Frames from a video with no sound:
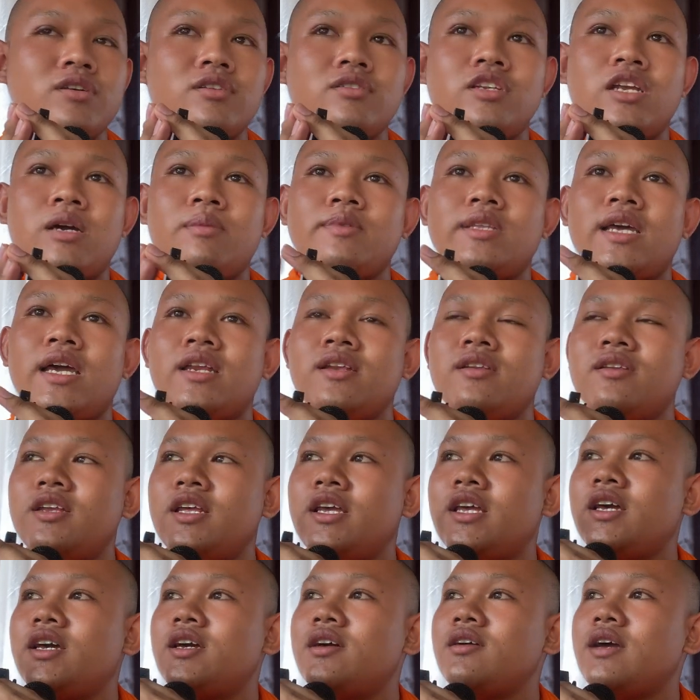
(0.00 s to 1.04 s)
nộp tên
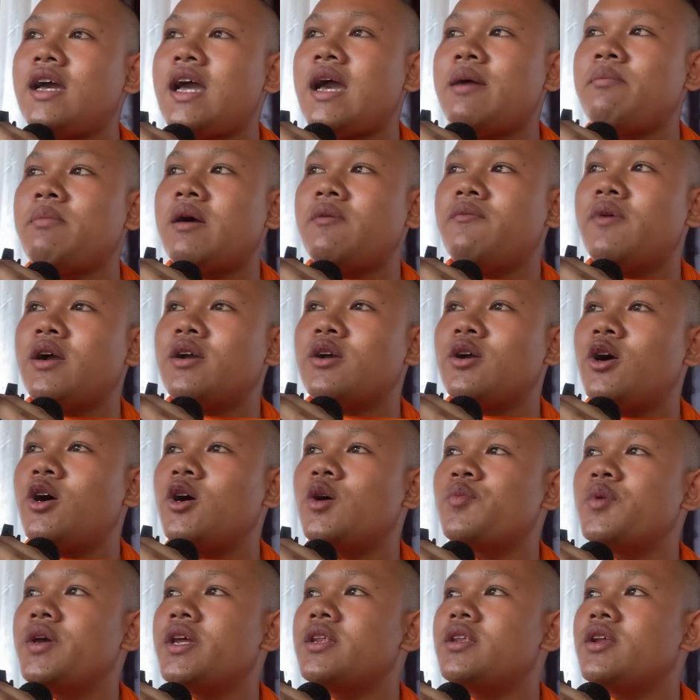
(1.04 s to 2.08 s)
đĩa à mà vấp
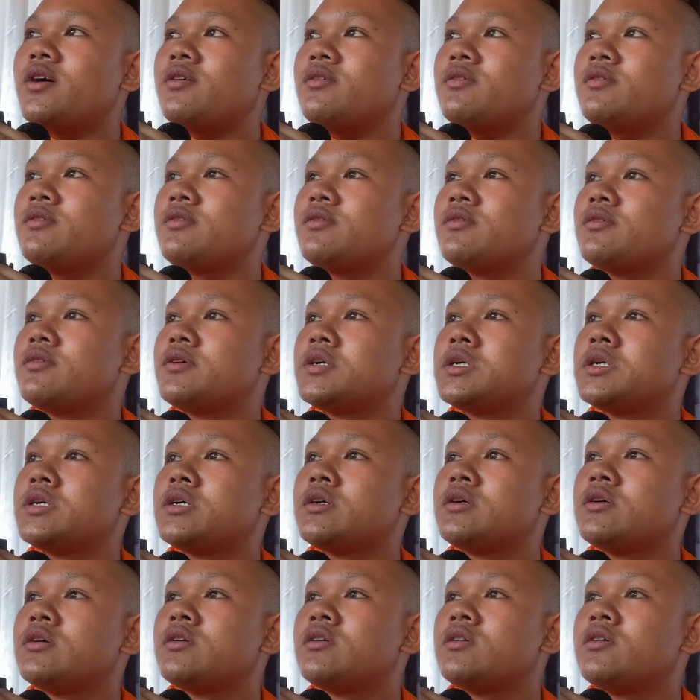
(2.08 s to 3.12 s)
covid nó
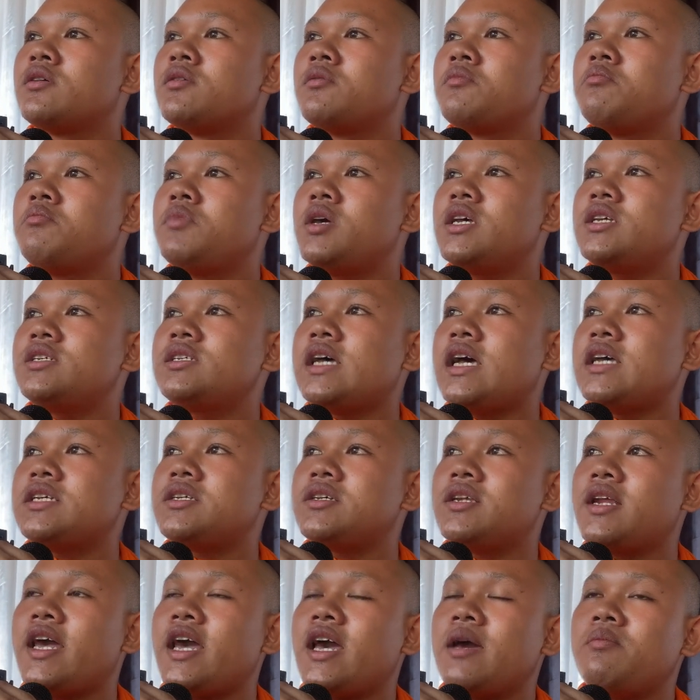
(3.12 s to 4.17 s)
miền
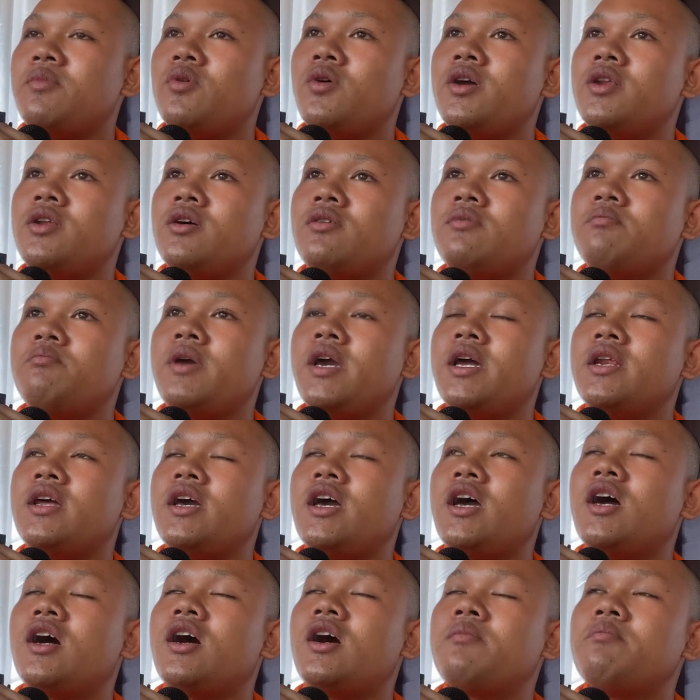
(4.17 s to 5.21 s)
Sasana môi nó miền
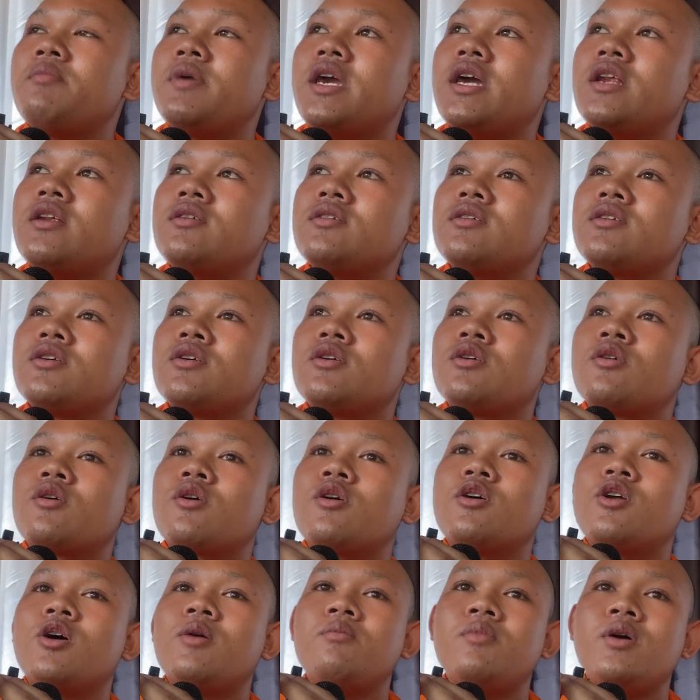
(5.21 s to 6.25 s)
ở miền
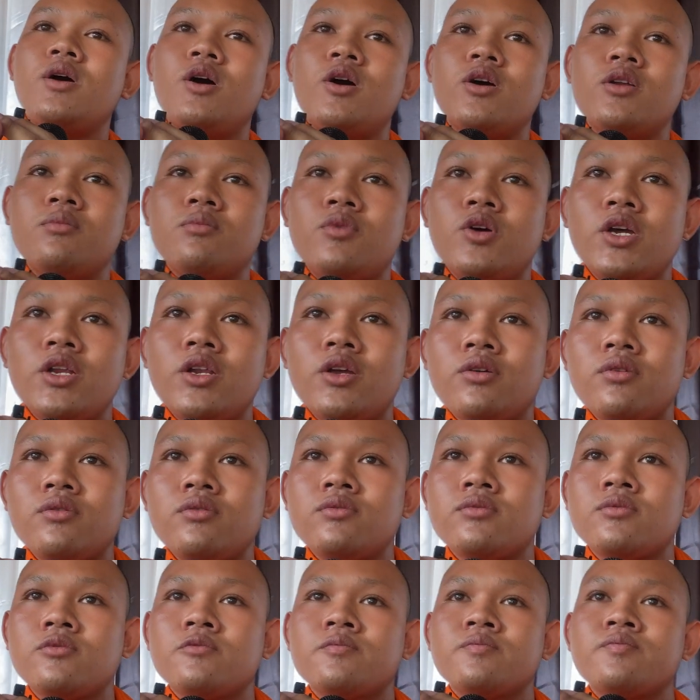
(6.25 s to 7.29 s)
Krom hôn môi nó
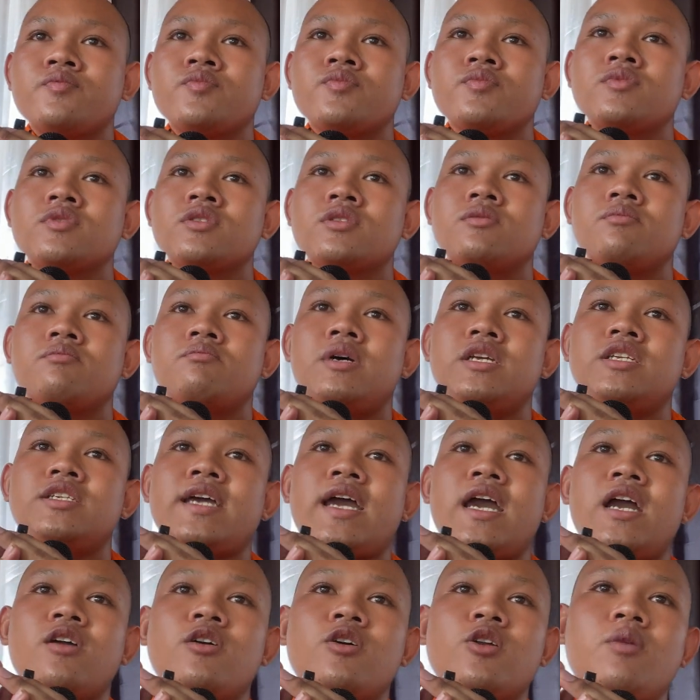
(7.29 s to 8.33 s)
mà
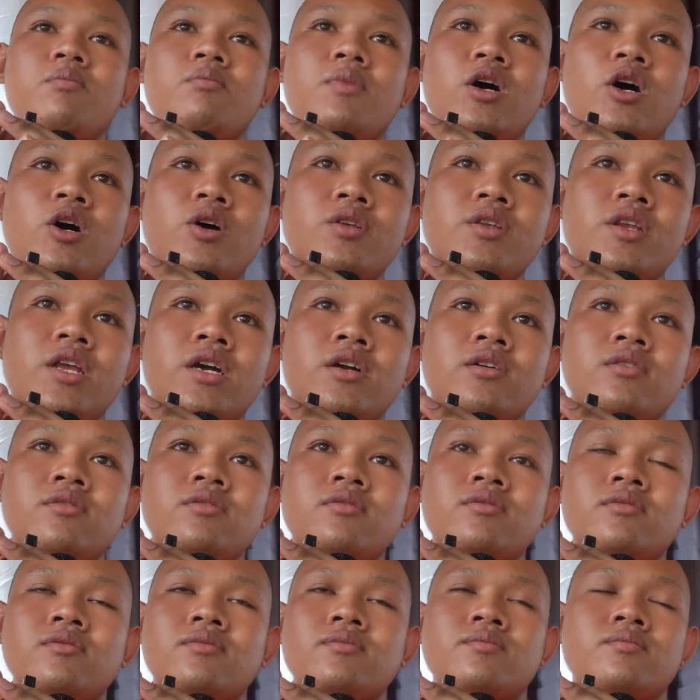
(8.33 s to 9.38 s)
cha Krom hôn nắng
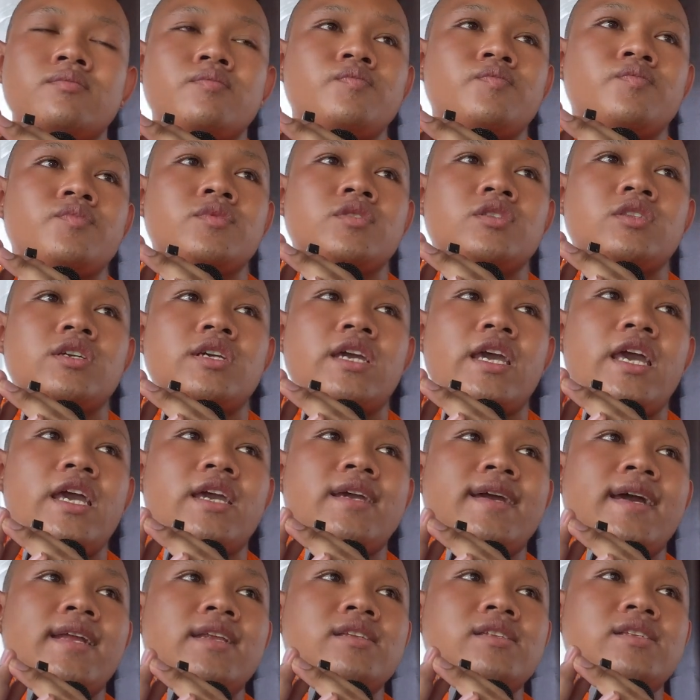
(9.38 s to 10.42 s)
kê
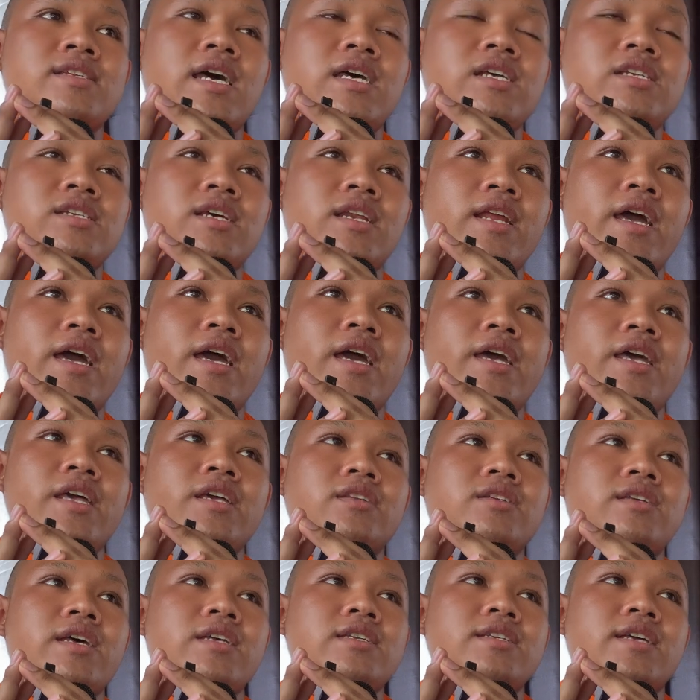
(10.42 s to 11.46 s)
căn Sasana ấy
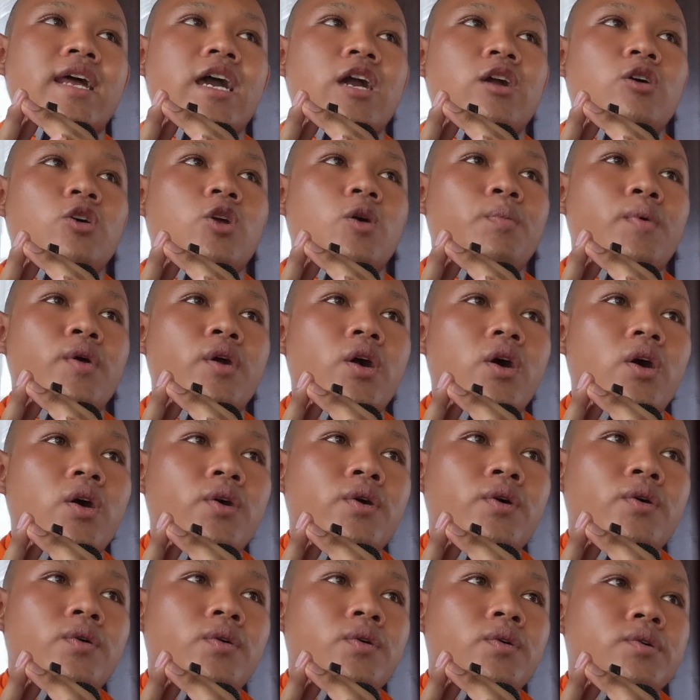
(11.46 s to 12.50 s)
Sasana Krom
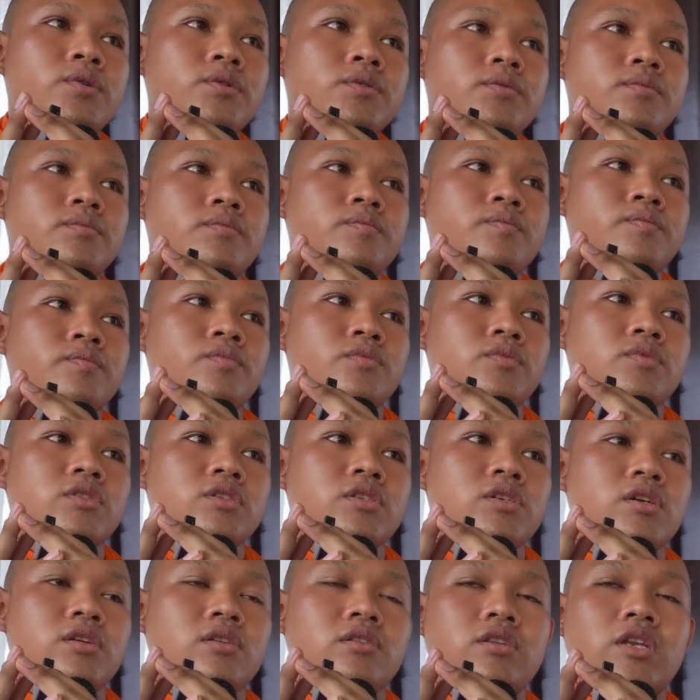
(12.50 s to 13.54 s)
cô
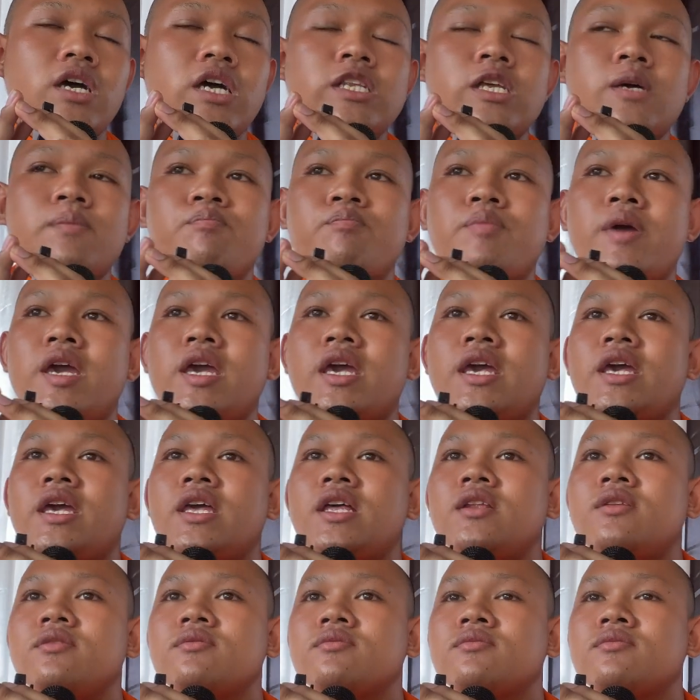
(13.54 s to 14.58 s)
bà tập pe